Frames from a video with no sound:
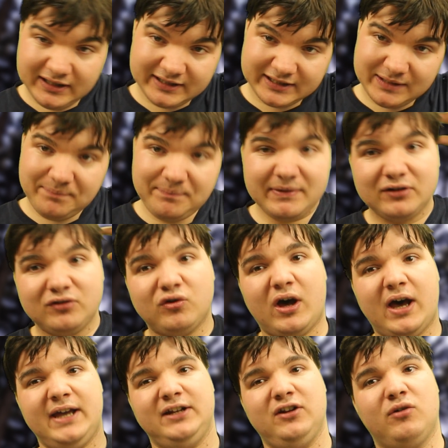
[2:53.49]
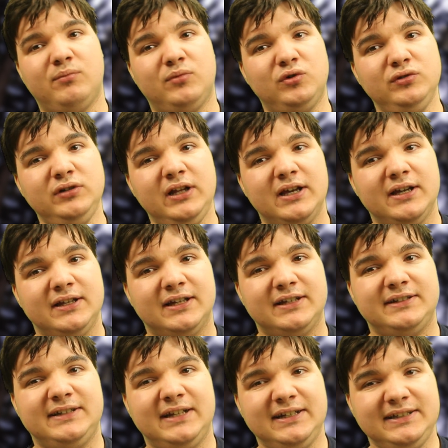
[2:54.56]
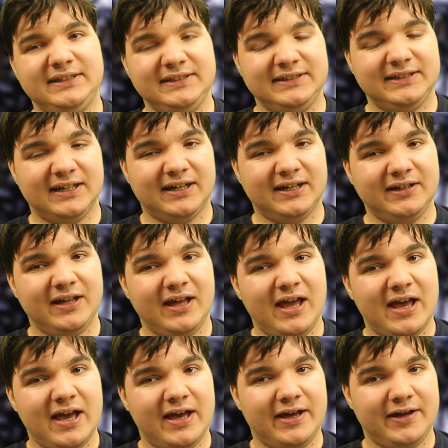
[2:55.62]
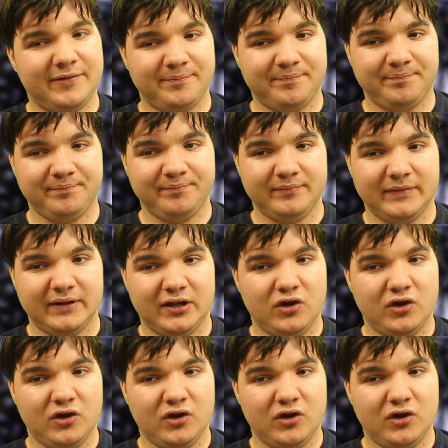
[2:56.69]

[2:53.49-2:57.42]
Es gibt ja so ein Hormon, das nennt sich ja ähm,